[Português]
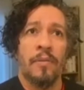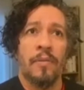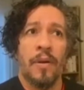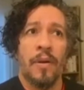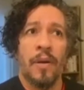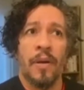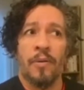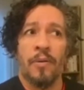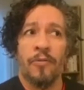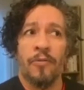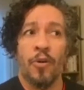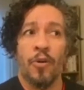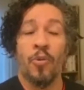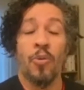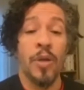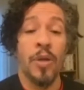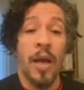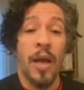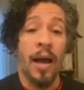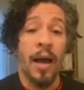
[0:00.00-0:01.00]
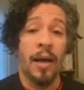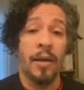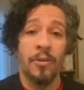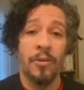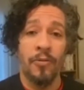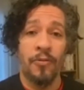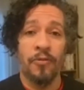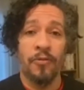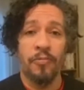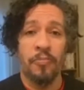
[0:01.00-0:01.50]
é, foi cunhado
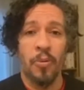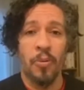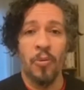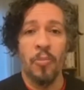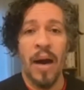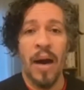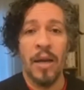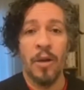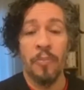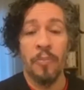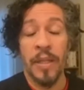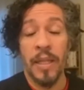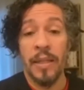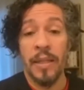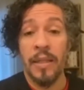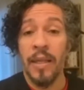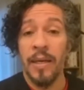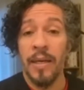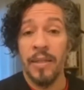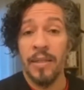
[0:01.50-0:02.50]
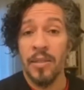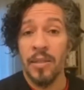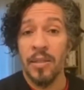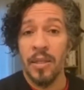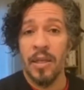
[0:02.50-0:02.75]
por Mário Benedetti,